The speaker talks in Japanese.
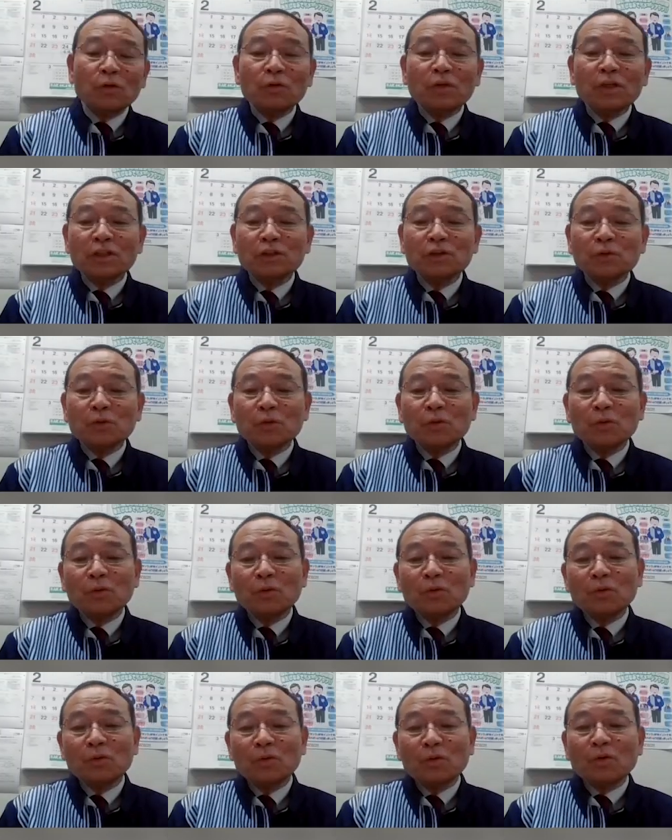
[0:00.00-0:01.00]
いろんな情
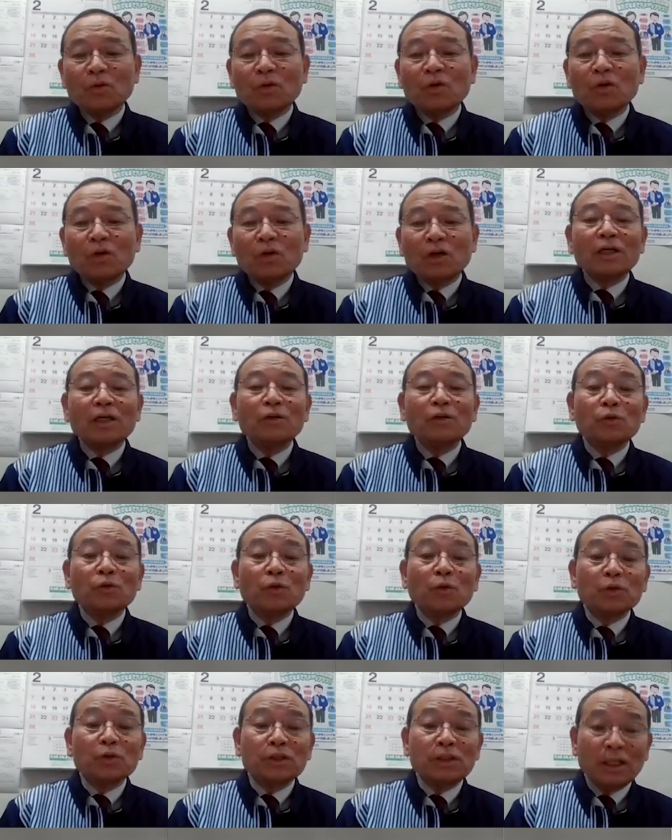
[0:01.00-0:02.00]
報を
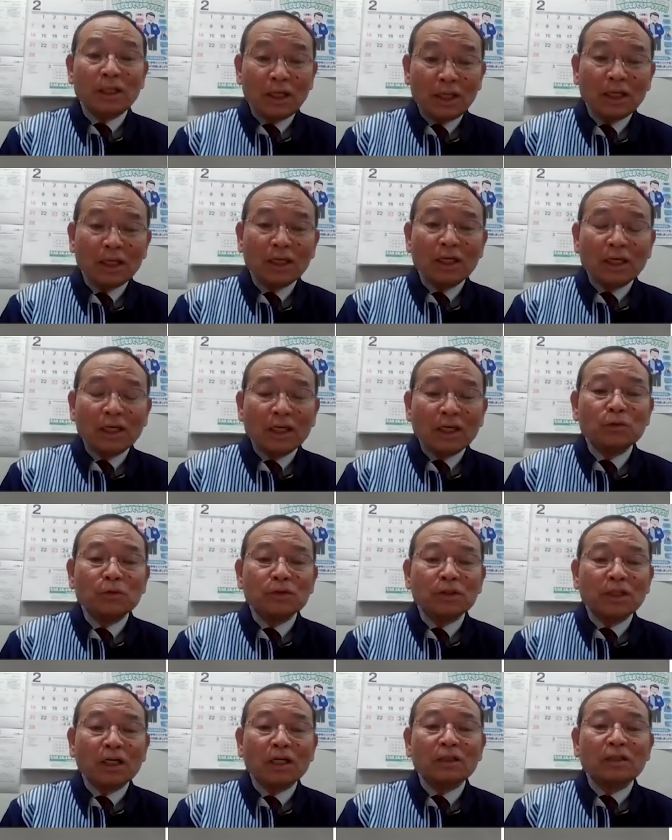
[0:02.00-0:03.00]
LINE を通して
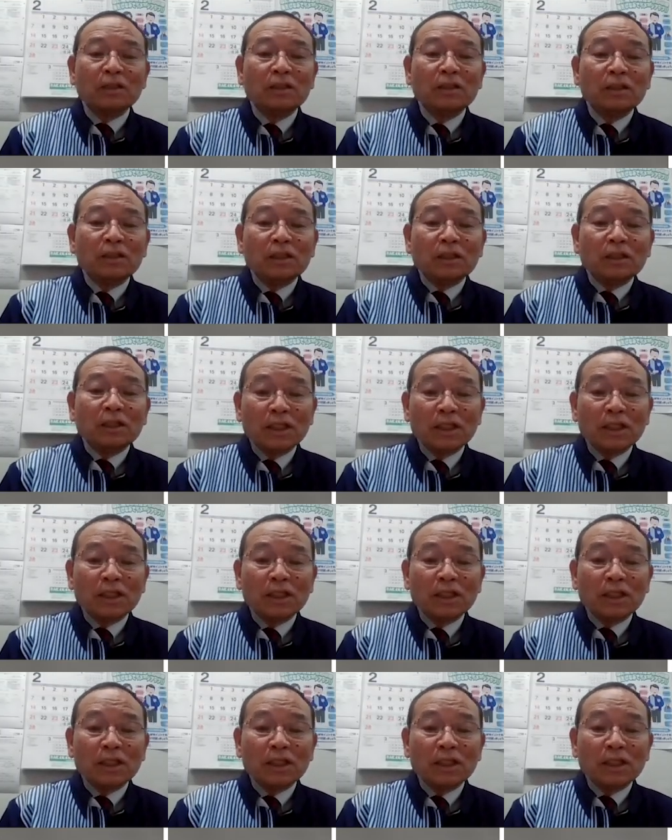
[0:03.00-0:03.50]
クルーさん